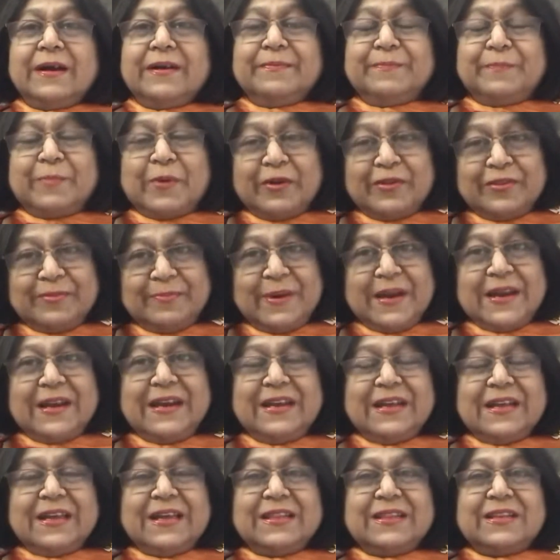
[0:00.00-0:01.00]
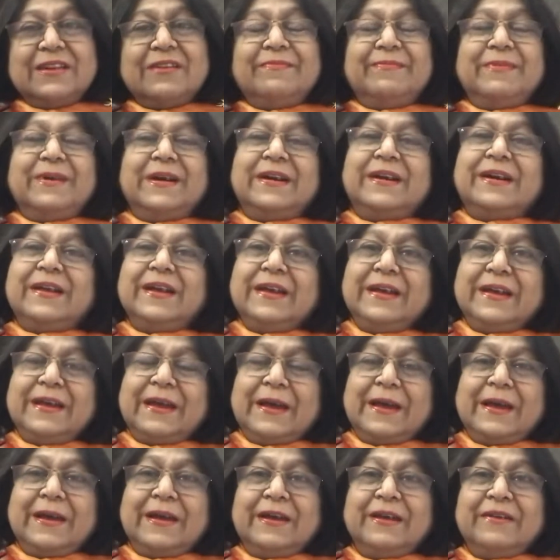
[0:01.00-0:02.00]
प्रॉस्पेरिटी की तरफ बढ़ रहे
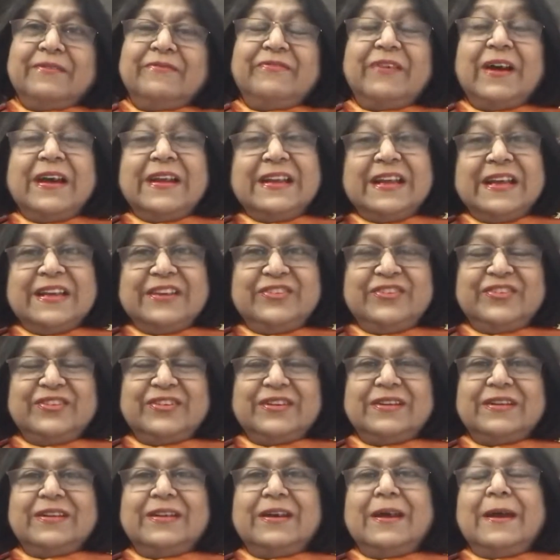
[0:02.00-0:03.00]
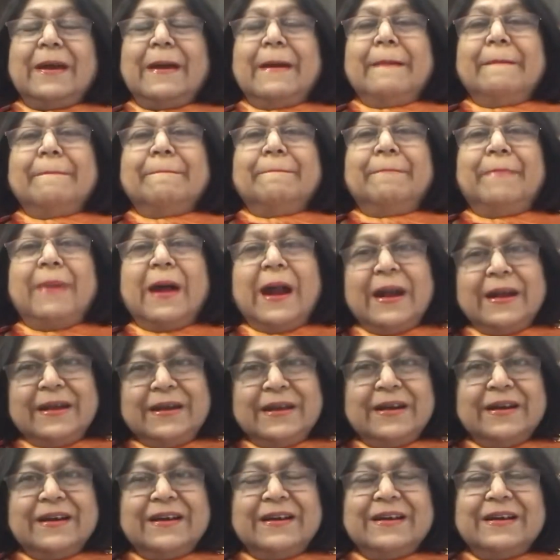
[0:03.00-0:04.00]
हैं फाइनेंशियल बट
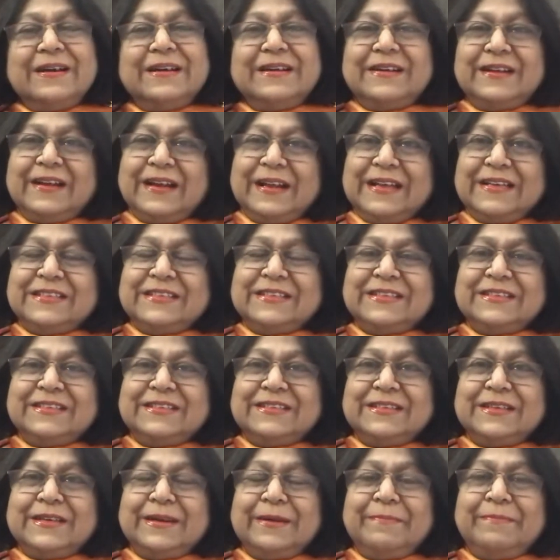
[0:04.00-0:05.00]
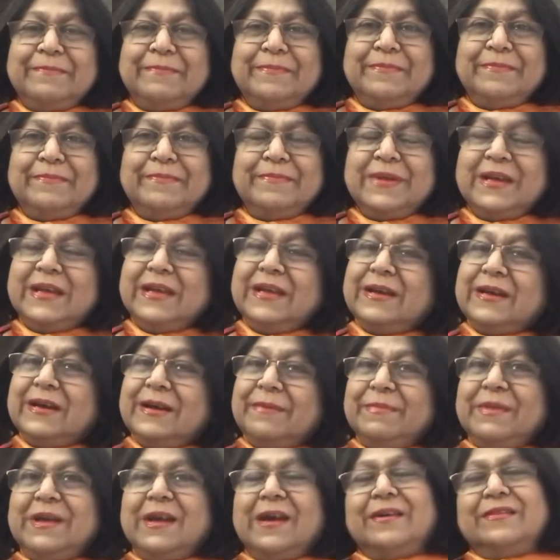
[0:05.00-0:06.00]
रिलेशनशिप की
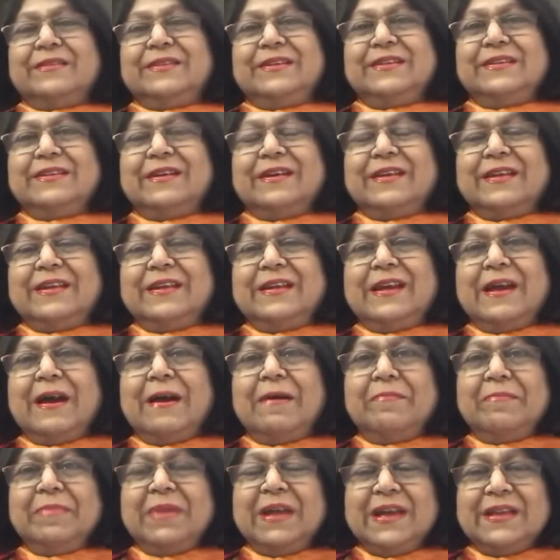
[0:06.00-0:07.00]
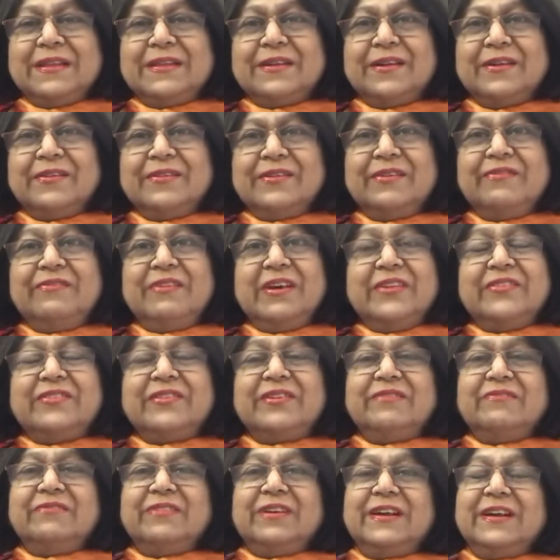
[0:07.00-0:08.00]
कमी आती जा रही है हम एक तरह से
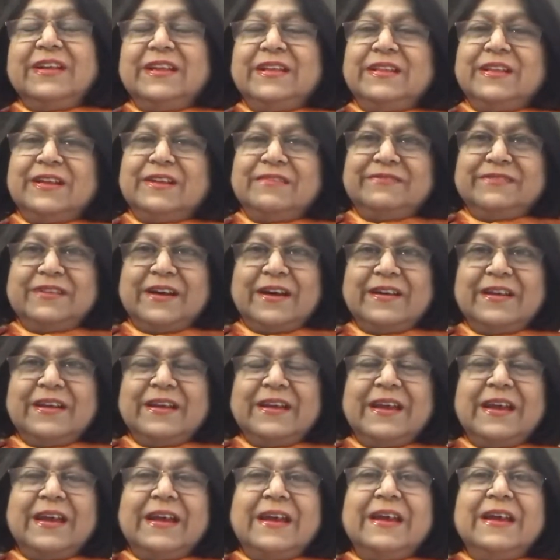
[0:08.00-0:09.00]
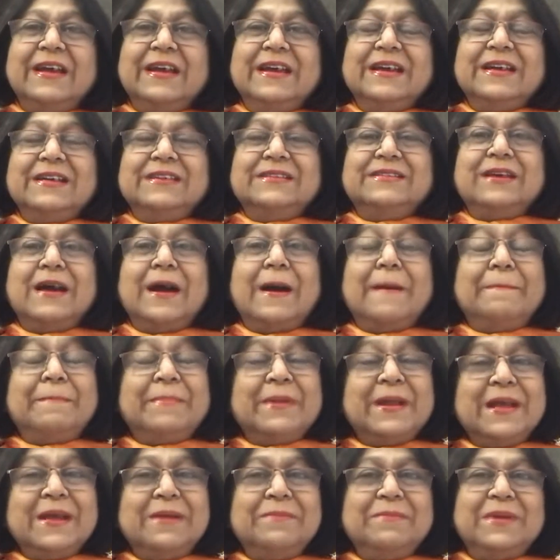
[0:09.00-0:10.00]
वेस्टर्न वर्ल्ड की तरफ जा रहे हैं जहाँ
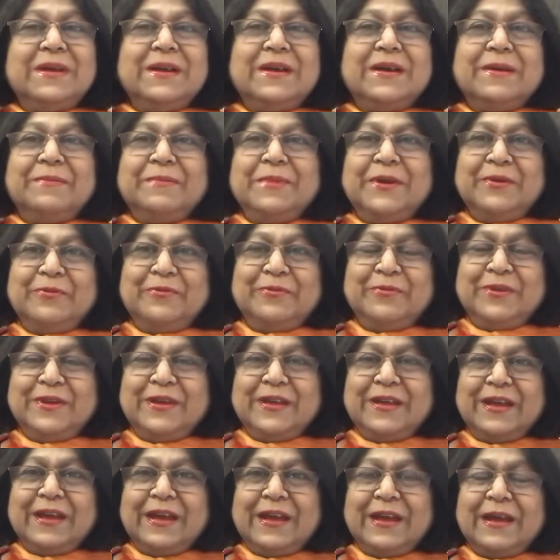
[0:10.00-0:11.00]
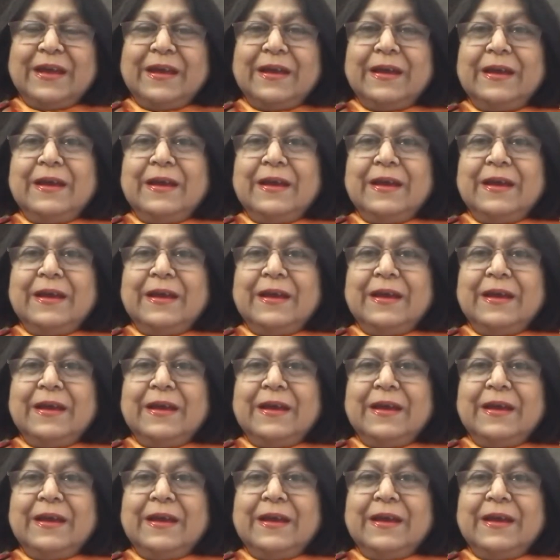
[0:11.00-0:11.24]
प्रेम की कमी हो रही है